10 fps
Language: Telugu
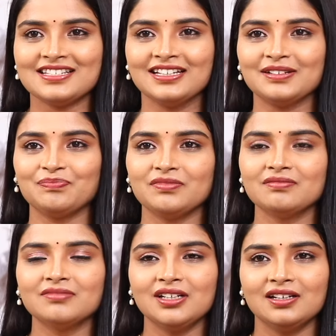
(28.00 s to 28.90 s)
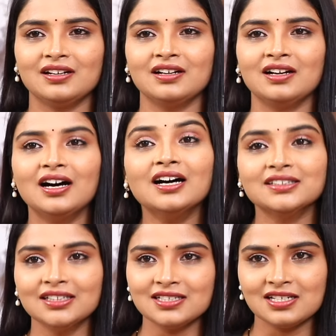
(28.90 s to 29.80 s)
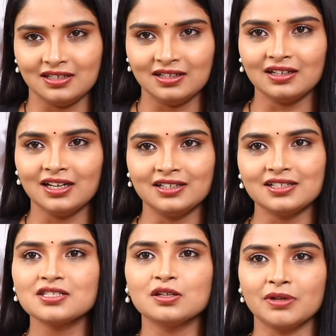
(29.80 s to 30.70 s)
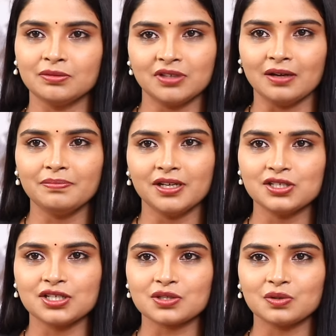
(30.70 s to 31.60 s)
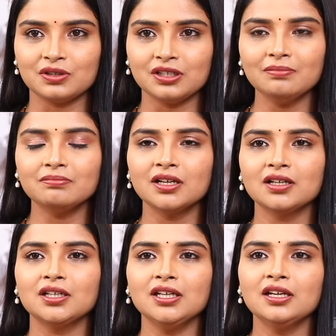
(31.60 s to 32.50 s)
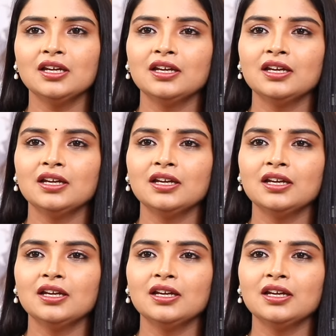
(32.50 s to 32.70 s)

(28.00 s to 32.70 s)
సార్ అదర్ కంట్రీస్తో మనం కంపేర్ చేసుకుంటే మనకి